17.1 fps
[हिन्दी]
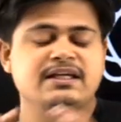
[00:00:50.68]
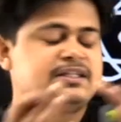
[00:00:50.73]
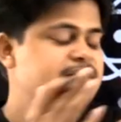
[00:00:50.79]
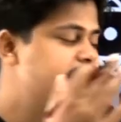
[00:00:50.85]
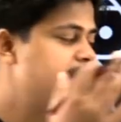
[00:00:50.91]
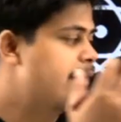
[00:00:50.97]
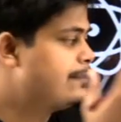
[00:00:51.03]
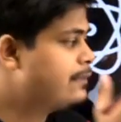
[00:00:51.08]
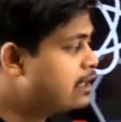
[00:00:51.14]
इस
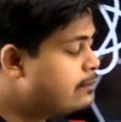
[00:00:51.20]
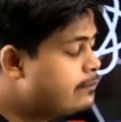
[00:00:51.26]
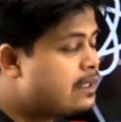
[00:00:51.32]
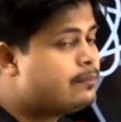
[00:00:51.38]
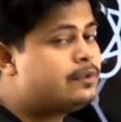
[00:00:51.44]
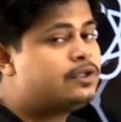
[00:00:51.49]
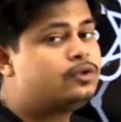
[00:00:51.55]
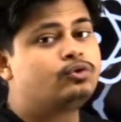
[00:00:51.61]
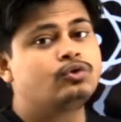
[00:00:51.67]
चैप्टर में
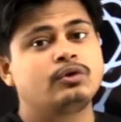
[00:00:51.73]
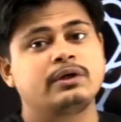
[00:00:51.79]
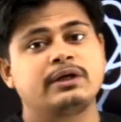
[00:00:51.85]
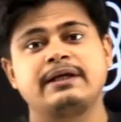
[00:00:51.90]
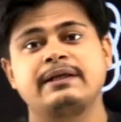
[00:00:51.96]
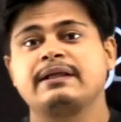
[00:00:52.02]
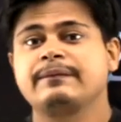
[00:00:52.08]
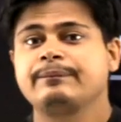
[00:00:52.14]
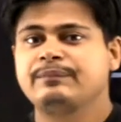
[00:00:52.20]
भी यूज
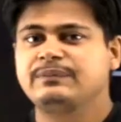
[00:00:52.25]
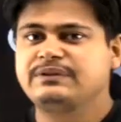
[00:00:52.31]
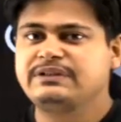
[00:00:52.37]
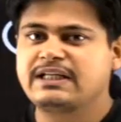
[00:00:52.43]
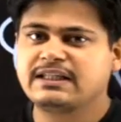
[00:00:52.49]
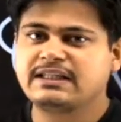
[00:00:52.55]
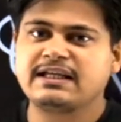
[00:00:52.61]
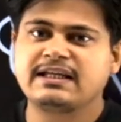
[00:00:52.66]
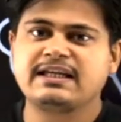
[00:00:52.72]
होंगे
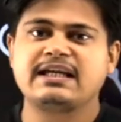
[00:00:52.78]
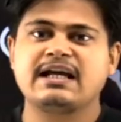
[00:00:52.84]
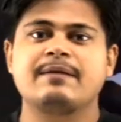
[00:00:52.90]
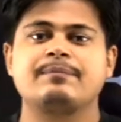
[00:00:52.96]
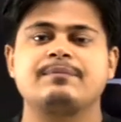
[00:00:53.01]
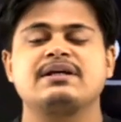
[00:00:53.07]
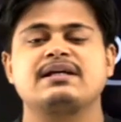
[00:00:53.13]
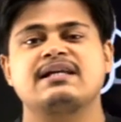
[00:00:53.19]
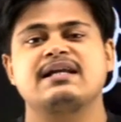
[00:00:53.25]
जैसे कि
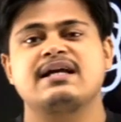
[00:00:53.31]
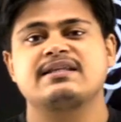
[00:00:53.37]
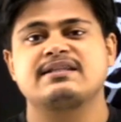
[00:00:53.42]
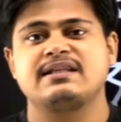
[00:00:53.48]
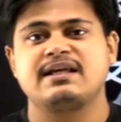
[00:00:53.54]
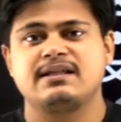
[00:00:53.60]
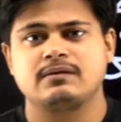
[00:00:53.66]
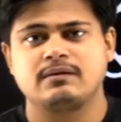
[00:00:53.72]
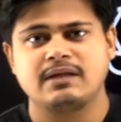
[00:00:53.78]
आपने क्लास
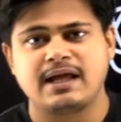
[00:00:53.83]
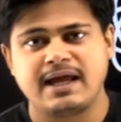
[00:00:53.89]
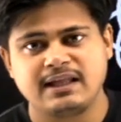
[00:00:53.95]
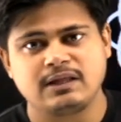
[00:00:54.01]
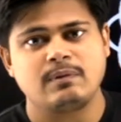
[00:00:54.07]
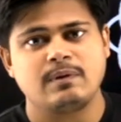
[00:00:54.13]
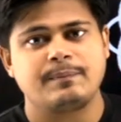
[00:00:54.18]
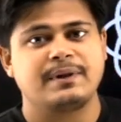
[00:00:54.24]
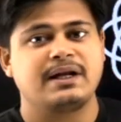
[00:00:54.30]
नाइन्थ
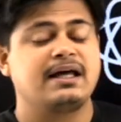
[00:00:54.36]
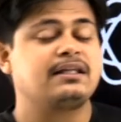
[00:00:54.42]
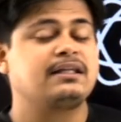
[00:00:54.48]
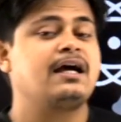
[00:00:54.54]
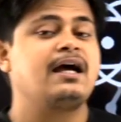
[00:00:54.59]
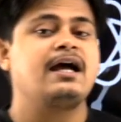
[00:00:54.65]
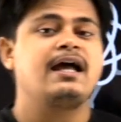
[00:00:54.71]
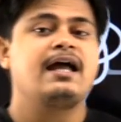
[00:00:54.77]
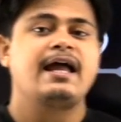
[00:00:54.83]
में पढ़ा
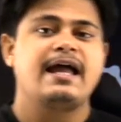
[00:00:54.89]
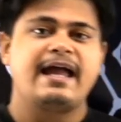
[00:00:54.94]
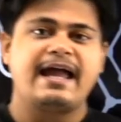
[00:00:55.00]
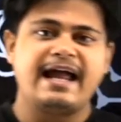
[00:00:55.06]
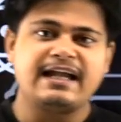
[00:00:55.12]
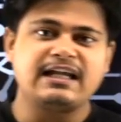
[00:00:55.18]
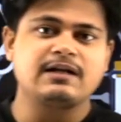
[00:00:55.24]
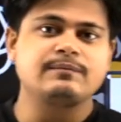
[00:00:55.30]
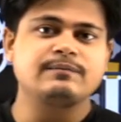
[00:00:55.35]
था
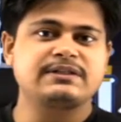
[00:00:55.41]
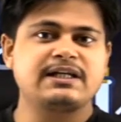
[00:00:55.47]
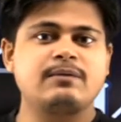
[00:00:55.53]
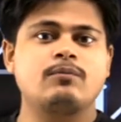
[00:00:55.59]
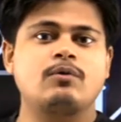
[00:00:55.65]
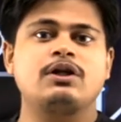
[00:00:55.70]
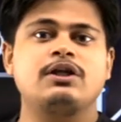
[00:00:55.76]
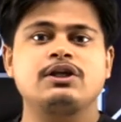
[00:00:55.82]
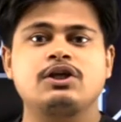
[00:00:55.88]
एटम्स एंड
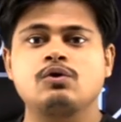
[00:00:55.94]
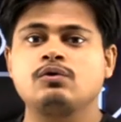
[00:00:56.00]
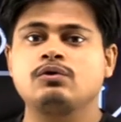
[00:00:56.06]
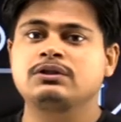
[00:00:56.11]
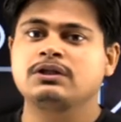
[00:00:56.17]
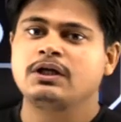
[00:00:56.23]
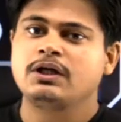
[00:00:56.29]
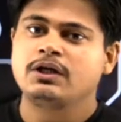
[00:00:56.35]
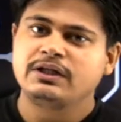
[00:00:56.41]

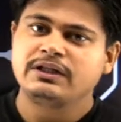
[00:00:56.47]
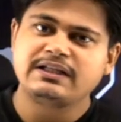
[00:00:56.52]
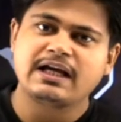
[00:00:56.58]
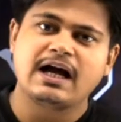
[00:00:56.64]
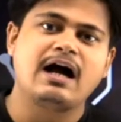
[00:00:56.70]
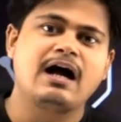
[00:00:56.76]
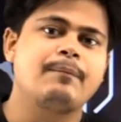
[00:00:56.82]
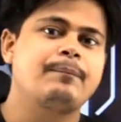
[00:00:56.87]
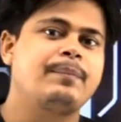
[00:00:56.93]
मॉलिक्यूल्स
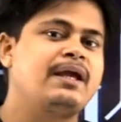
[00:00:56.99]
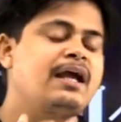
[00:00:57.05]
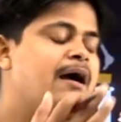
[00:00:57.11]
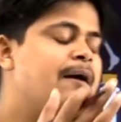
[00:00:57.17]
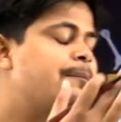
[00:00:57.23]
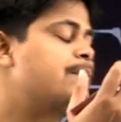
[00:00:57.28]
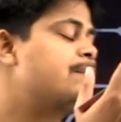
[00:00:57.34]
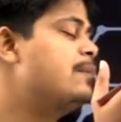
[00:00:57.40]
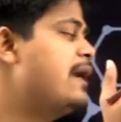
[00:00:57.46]
यहाँ पे
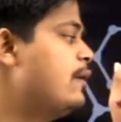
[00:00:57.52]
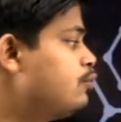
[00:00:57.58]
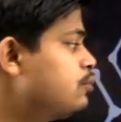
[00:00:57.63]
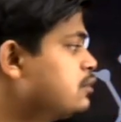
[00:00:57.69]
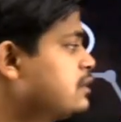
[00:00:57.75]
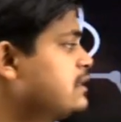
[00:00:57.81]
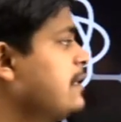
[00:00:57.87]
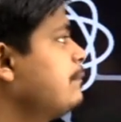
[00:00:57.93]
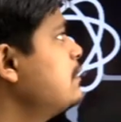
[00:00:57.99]
आप
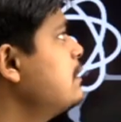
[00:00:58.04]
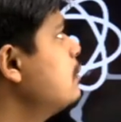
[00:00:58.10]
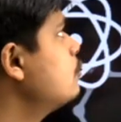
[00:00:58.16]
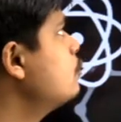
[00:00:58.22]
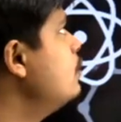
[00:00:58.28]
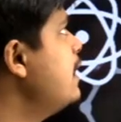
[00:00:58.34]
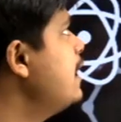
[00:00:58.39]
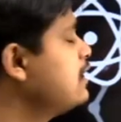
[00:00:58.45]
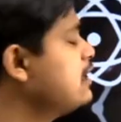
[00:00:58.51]
उस चैप्टर
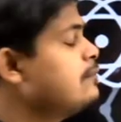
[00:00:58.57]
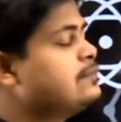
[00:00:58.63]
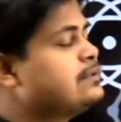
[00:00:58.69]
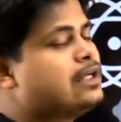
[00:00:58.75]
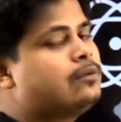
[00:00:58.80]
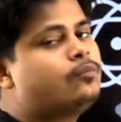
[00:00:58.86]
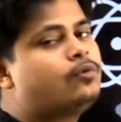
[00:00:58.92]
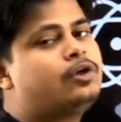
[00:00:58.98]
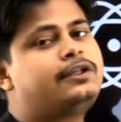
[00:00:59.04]
को एटम्स
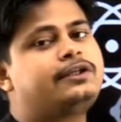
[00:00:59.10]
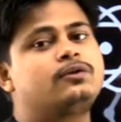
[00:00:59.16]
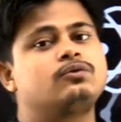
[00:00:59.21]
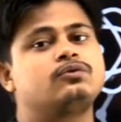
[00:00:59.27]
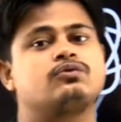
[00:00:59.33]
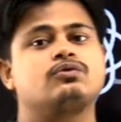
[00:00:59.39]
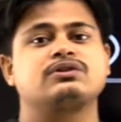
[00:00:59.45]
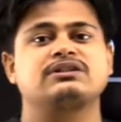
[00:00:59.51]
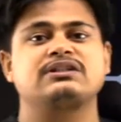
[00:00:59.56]
एंड मॉलिक्यूल्स
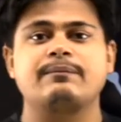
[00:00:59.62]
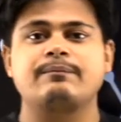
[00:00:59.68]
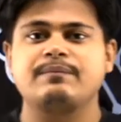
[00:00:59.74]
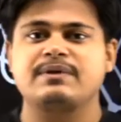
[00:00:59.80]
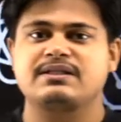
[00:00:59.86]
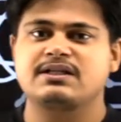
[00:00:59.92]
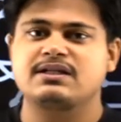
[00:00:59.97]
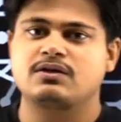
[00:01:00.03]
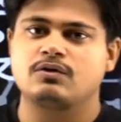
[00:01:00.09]
को सम
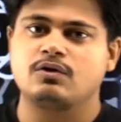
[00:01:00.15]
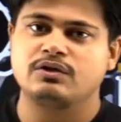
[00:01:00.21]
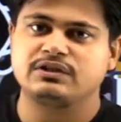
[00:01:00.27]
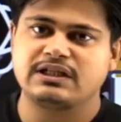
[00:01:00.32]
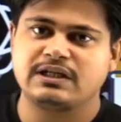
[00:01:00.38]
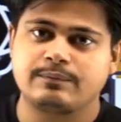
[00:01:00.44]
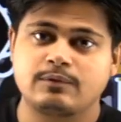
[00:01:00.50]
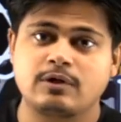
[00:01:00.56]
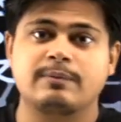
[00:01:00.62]
बेसिक
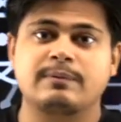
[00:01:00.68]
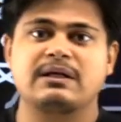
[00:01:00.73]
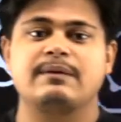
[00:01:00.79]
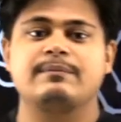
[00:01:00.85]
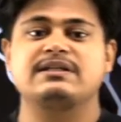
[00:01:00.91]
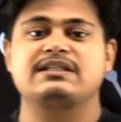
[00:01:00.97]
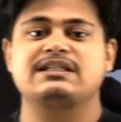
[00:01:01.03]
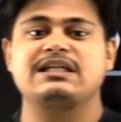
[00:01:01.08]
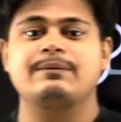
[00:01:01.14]
कॉन्सेप्ट ऑफ
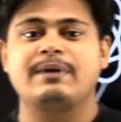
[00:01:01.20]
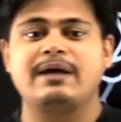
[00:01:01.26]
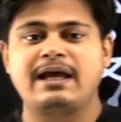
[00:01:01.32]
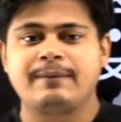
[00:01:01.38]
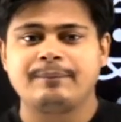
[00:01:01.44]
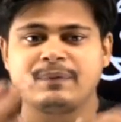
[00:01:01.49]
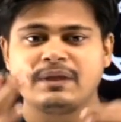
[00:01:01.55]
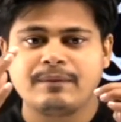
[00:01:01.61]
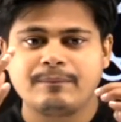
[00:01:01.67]
केमिस्ट्री में
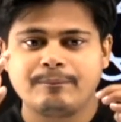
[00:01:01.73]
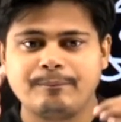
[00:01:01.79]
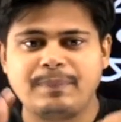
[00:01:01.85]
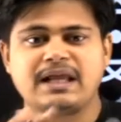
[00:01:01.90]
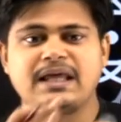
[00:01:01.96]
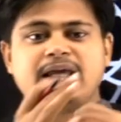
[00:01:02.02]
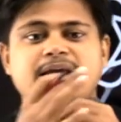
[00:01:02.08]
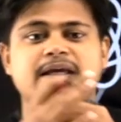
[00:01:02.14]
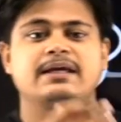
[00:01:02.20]

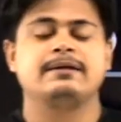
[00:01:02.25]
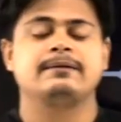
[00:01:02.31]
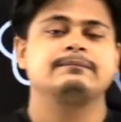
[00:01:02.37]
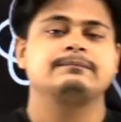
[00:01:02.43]
पढ़ेंगे